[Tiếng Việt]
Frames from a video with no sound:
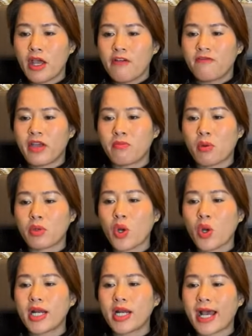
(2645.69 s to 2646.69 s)
về một
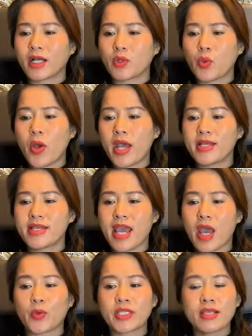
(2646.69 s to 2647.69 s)
ngôi làng quê
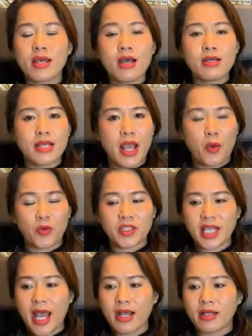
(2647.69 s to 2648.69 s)
nghèo sơ nghèo
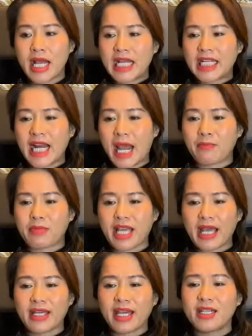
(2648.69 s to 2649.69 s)
sát để làm
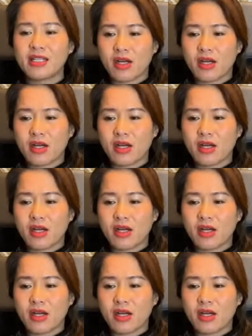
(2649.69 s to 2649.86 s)
cải cách